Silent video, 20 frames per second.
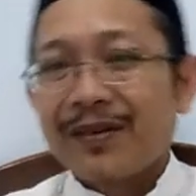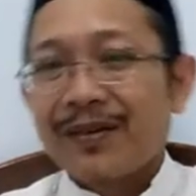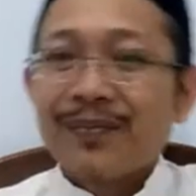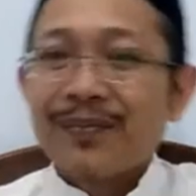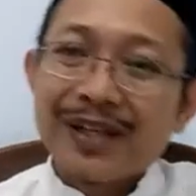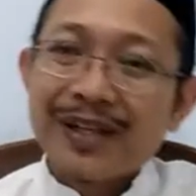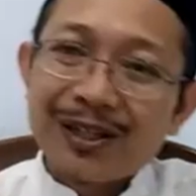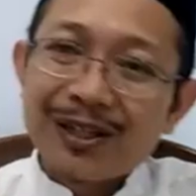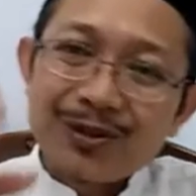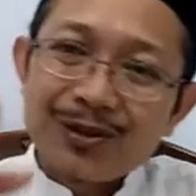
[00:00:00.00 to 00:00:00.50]

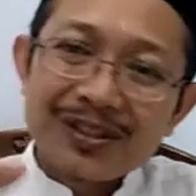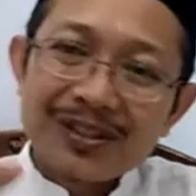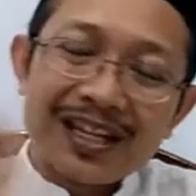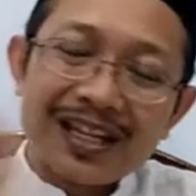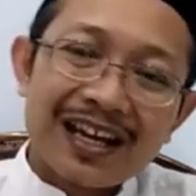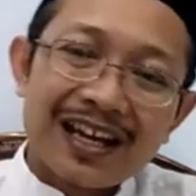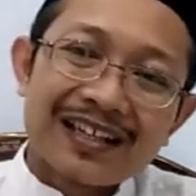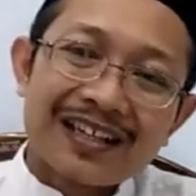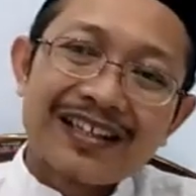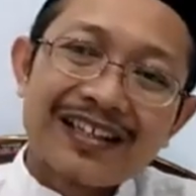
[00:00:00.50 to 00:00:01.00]

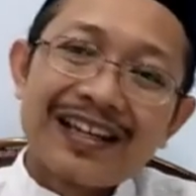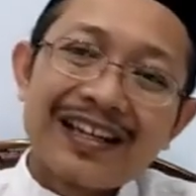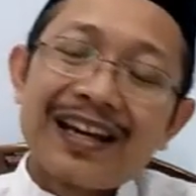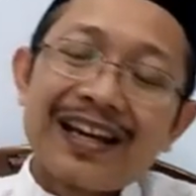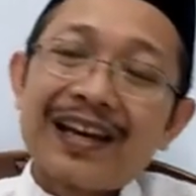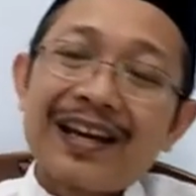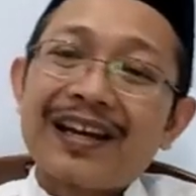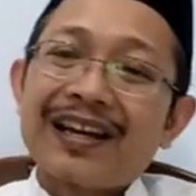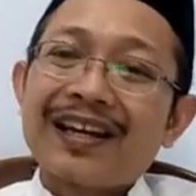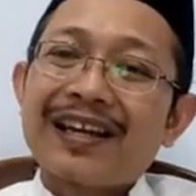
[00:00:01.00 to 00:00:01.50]
Berikutnya,
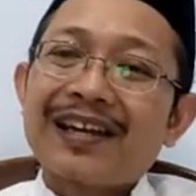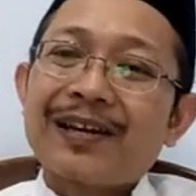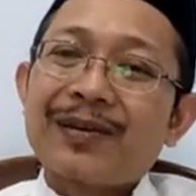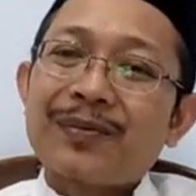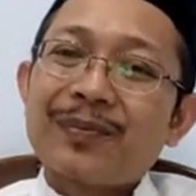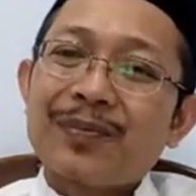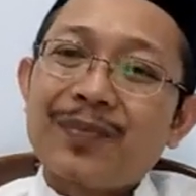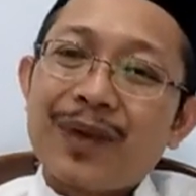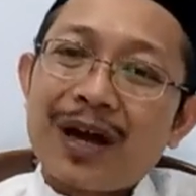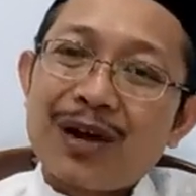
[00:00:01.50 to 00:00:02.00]

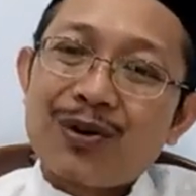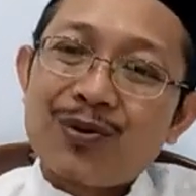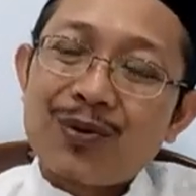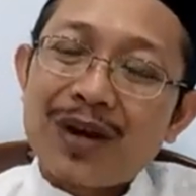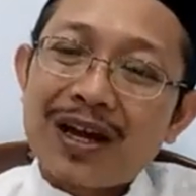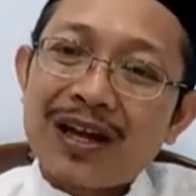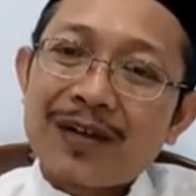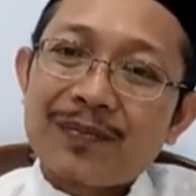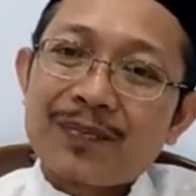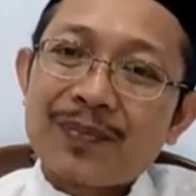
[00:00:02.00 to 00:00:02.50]

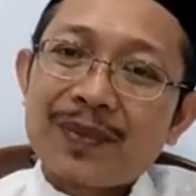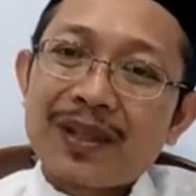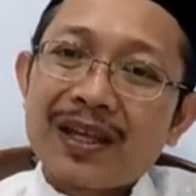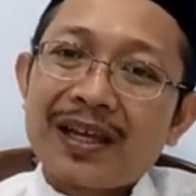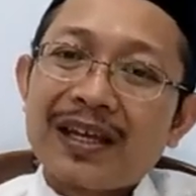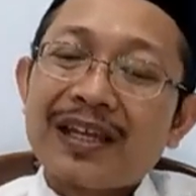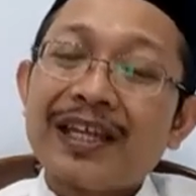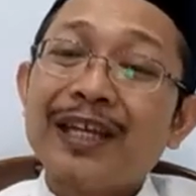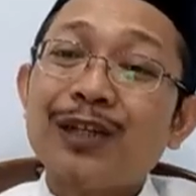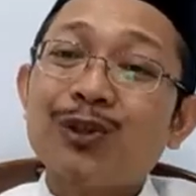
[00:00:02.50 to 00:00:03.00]
bahwa
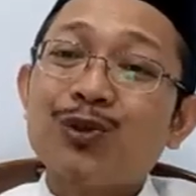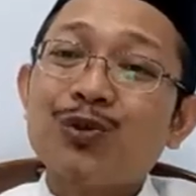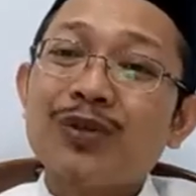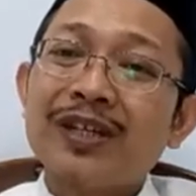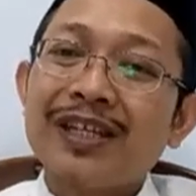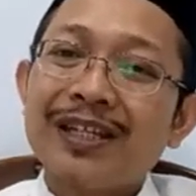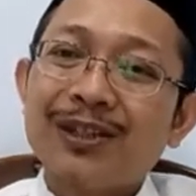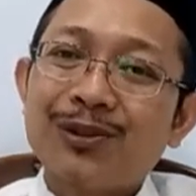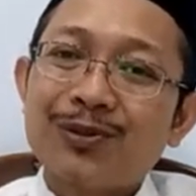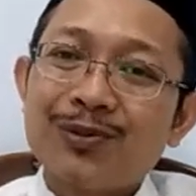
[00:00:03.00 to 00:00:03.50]

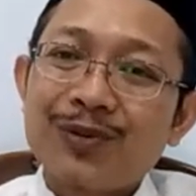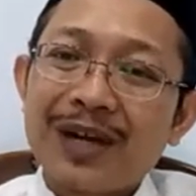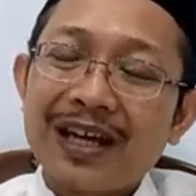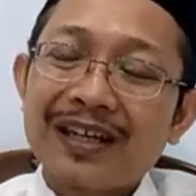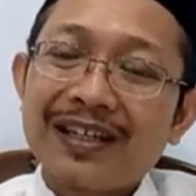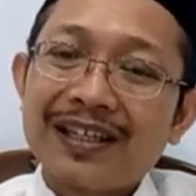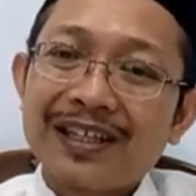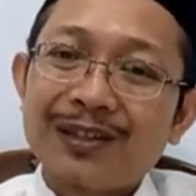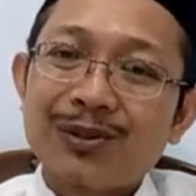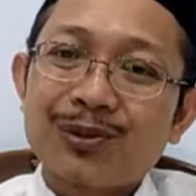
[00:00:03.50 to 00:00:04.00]

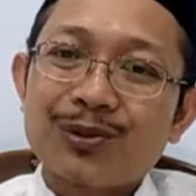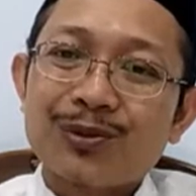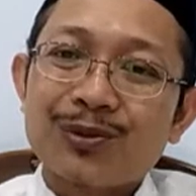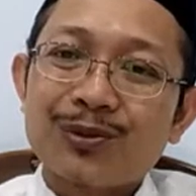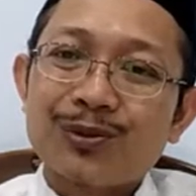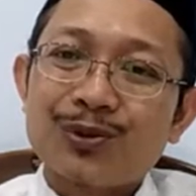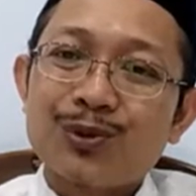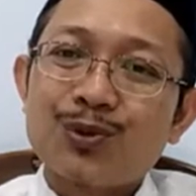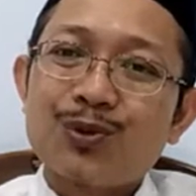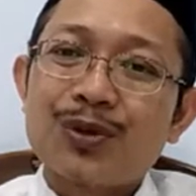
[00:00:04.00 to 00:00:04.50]
hitung-hitungan
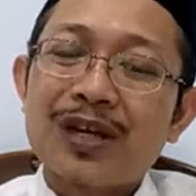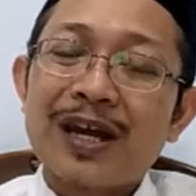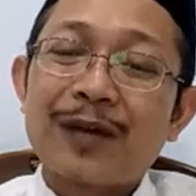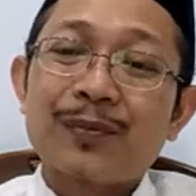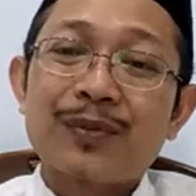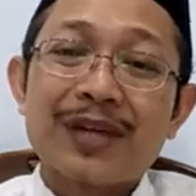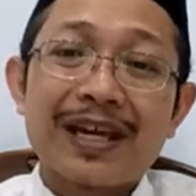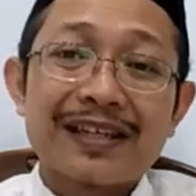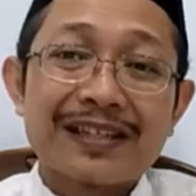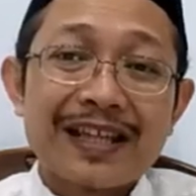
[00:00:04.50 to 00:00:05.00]
itu juga
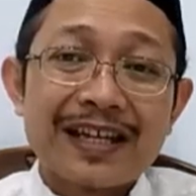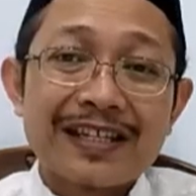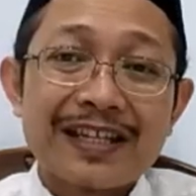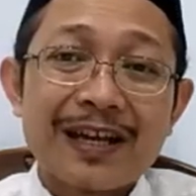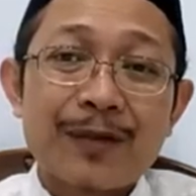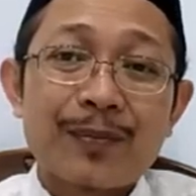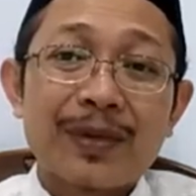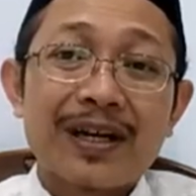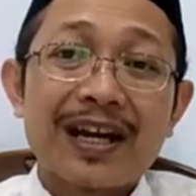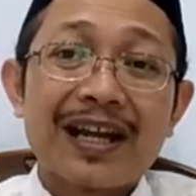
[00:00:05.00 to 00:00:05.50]

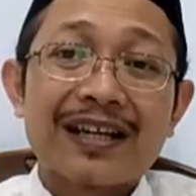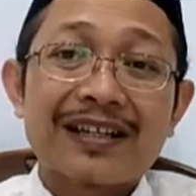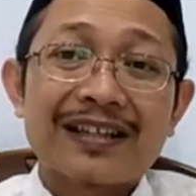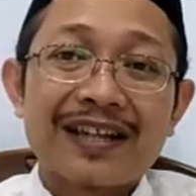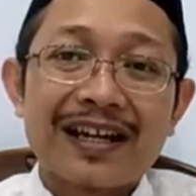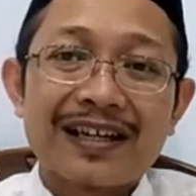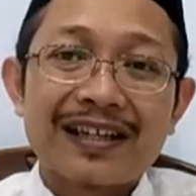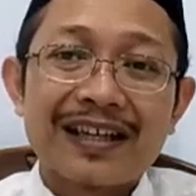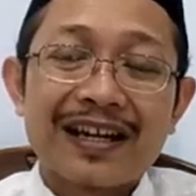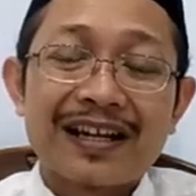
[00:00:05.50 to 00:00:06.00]
biasanya
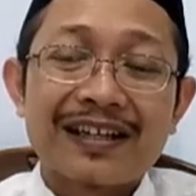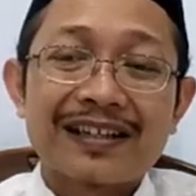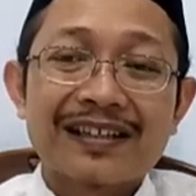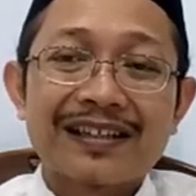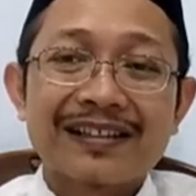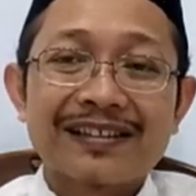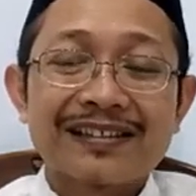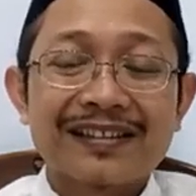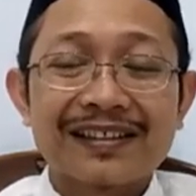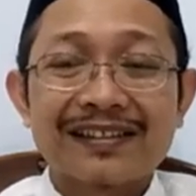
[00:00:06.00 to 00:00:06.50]

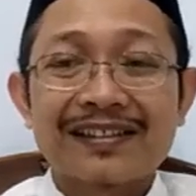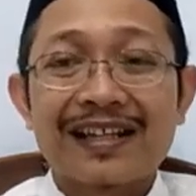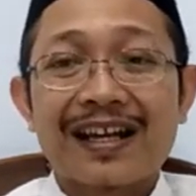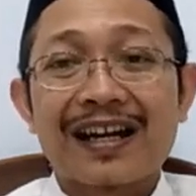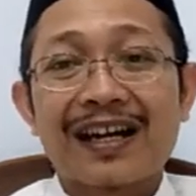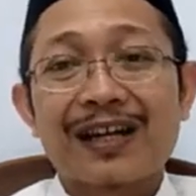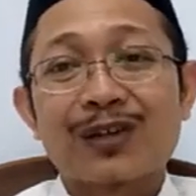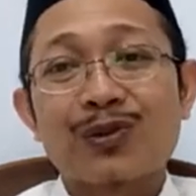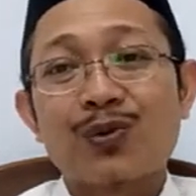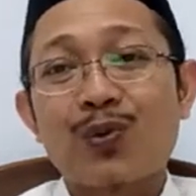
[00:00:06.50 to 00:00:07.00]
menandakan
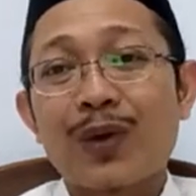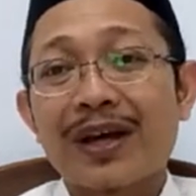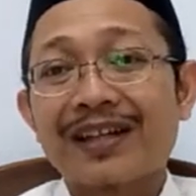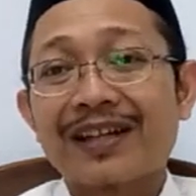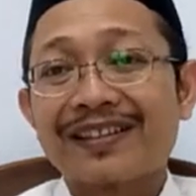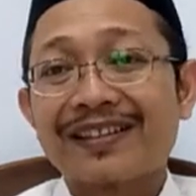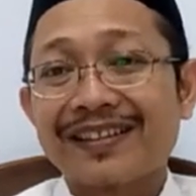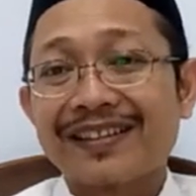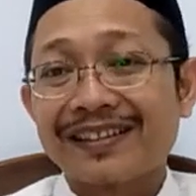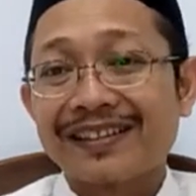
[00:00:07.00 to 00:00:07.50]
secara
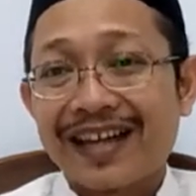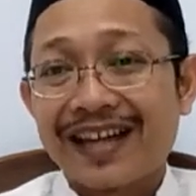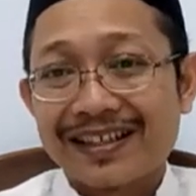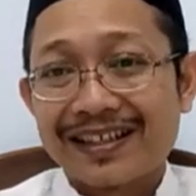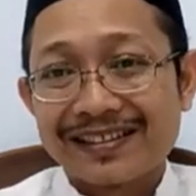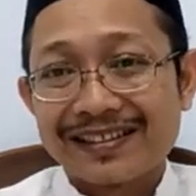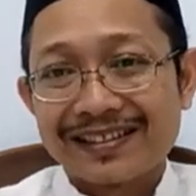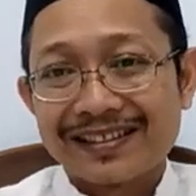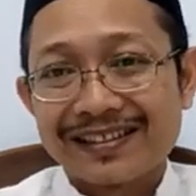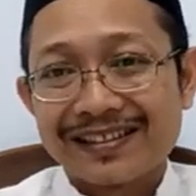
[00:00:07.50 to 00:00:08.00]

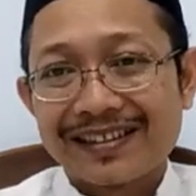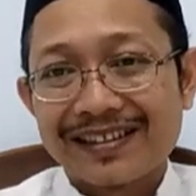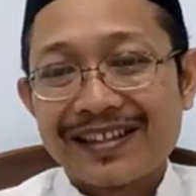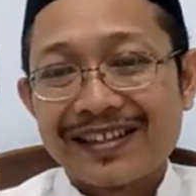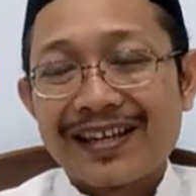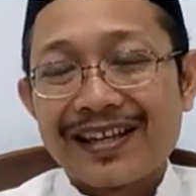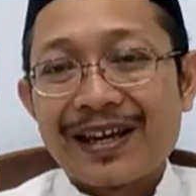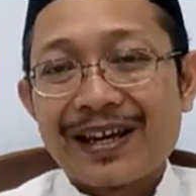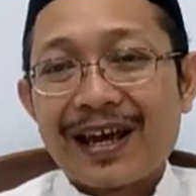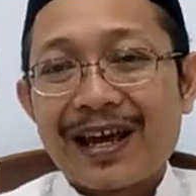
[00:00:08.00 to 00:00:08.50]
kuantitas
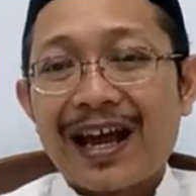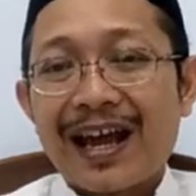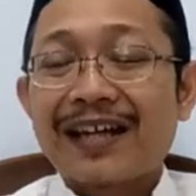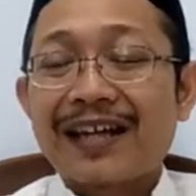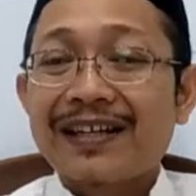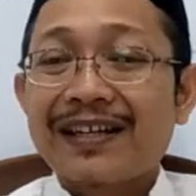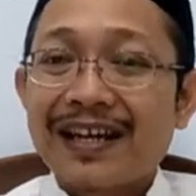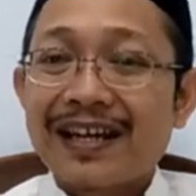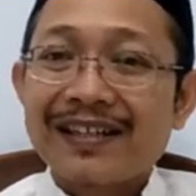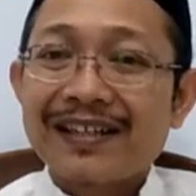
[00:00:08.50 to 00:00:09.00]

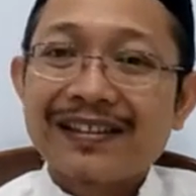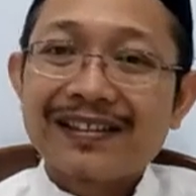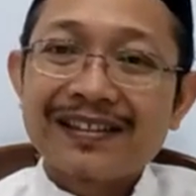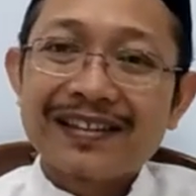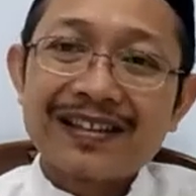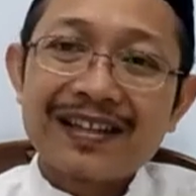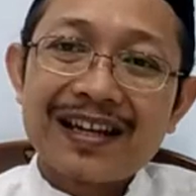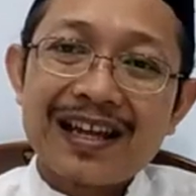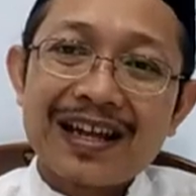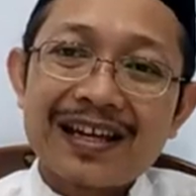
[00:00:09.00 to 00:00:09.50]
ada
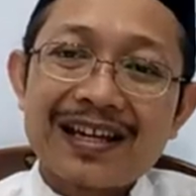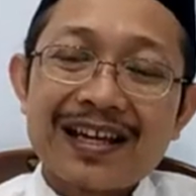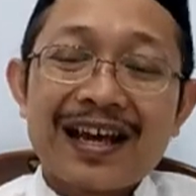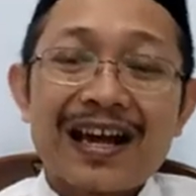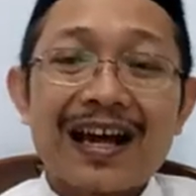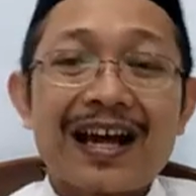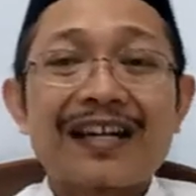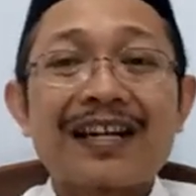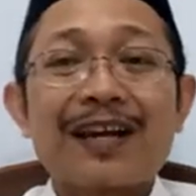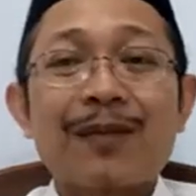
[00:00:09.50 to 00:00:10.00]
istilah,
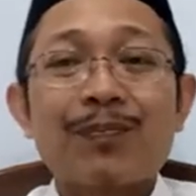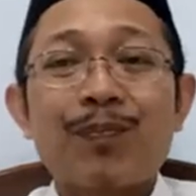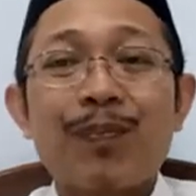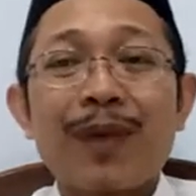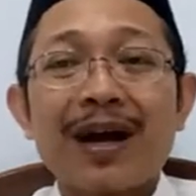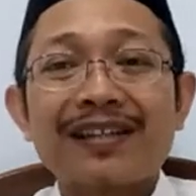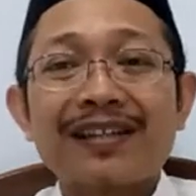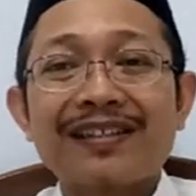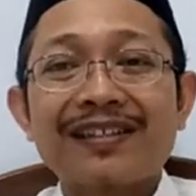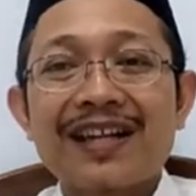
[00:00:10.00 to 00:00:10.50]
ada
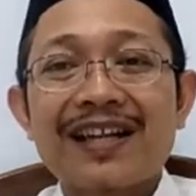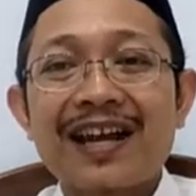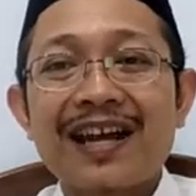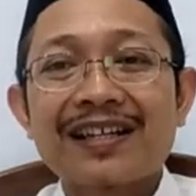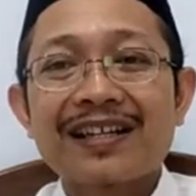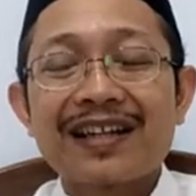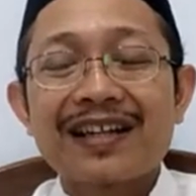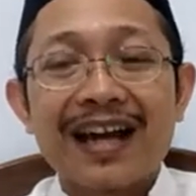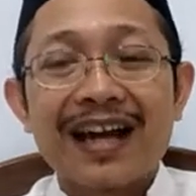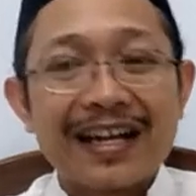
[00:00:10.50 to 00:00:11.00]

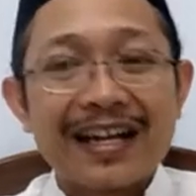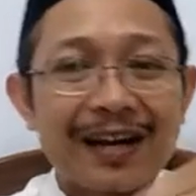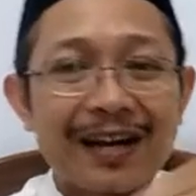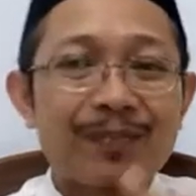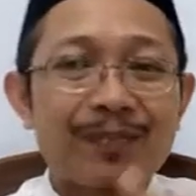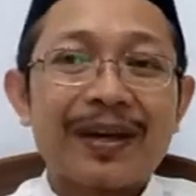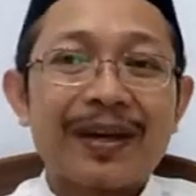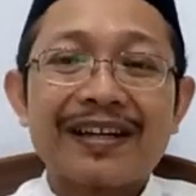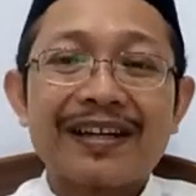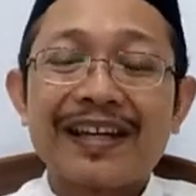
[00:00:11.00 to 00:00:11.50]
panjang, ada
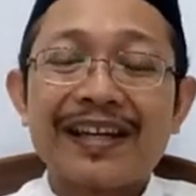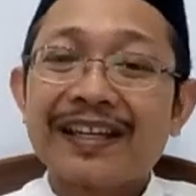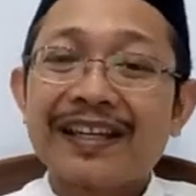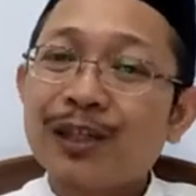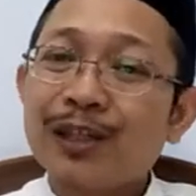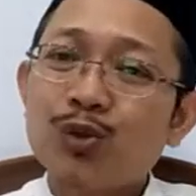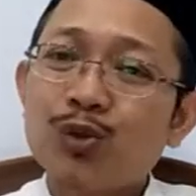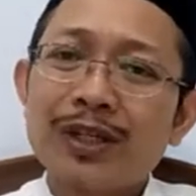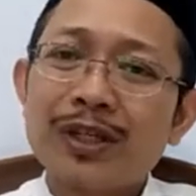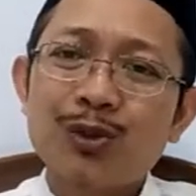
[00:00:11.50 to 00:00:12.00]
pendek.
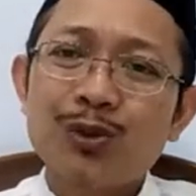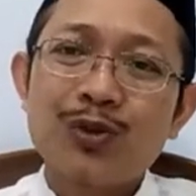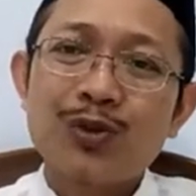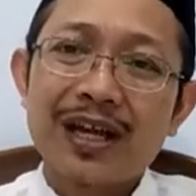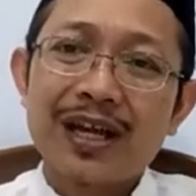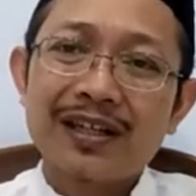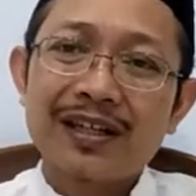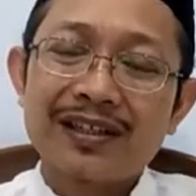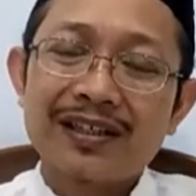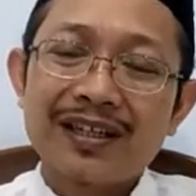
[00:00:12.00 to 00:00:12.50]
Hitung-hitungan.